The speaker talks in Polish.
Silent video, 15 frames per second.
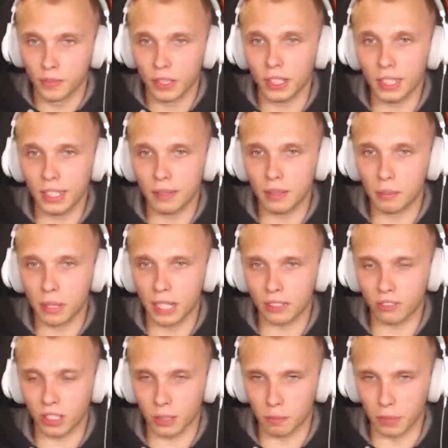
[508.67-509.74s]
Ile ja mam
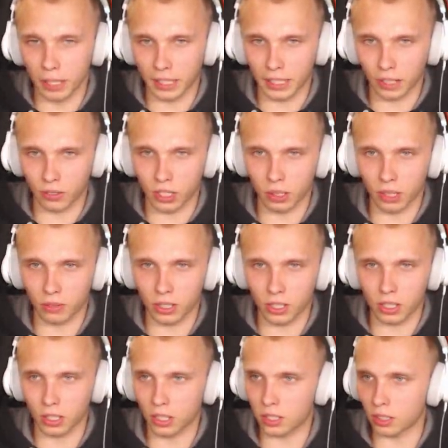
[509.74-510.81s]
lat w tym Minecrafcie? mam
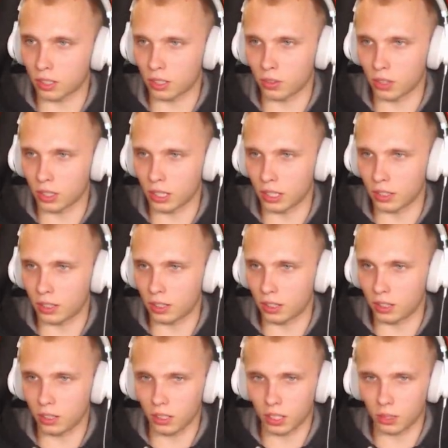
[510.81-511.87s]
wrażenie, że to jest w ogóle...
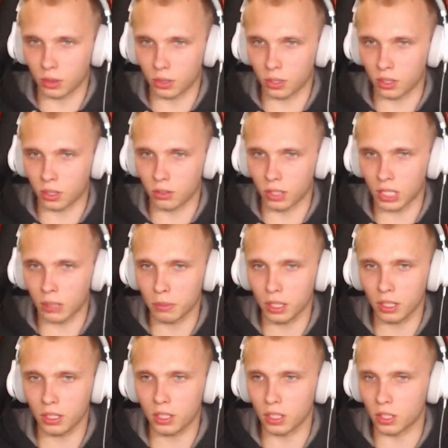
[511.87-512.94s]
Jezus, to są same
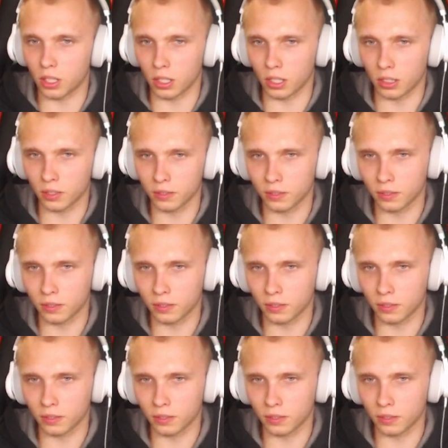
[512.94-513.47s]
ich dzieci.